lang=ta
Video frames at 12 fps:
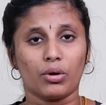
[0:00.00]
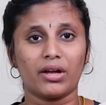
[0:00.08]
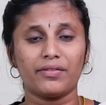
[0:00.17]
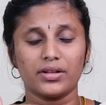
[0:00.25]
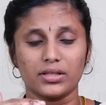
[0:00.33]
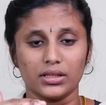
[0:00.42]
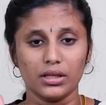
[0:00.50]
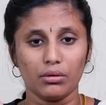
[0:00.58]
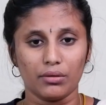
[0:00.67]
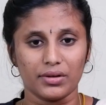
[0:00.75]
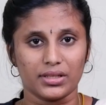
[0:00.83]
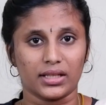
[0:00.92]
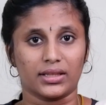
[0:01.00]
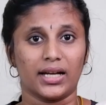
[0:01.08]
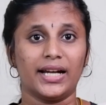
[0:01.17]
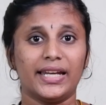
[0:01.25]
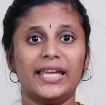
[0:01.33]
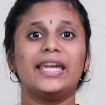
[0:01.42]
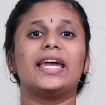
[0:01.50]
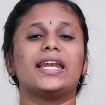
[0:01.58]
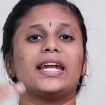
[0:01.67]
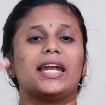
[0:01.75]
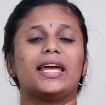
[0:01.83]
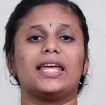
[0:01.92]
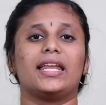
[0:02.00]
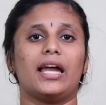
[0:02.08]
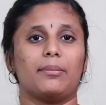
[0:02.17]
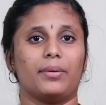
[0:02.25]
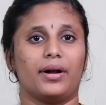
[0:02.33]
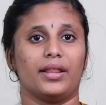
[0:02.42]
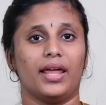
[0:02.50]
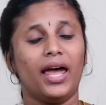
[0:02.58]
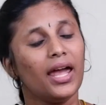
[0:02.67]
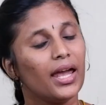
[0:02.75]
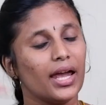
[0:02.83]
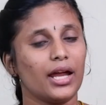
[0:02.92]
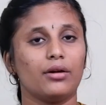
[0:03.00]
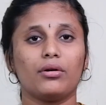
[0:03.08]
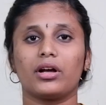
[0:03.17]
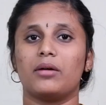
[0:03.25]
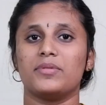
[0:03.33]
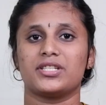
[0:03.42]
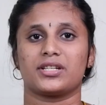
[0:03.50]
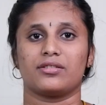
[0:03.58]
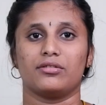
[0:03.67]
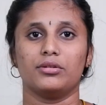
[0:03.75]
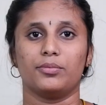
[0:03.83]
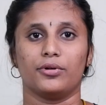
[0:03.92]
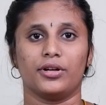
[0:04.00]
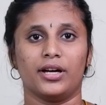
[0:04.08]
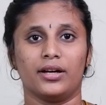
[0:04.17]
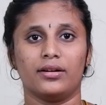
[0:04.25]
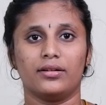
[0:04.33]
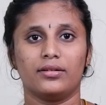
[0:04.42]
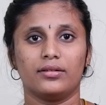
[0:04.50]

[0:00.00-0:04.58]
ஓகே ஃப்ரெண்ட்ஸ் இந்த ஒரு விஷயத்துல நீங்க என்ன நினைக்கிறீங்க அப்படின்றத என்னோட கமெண்ட் செக்ஷன் வந்து போடுங்க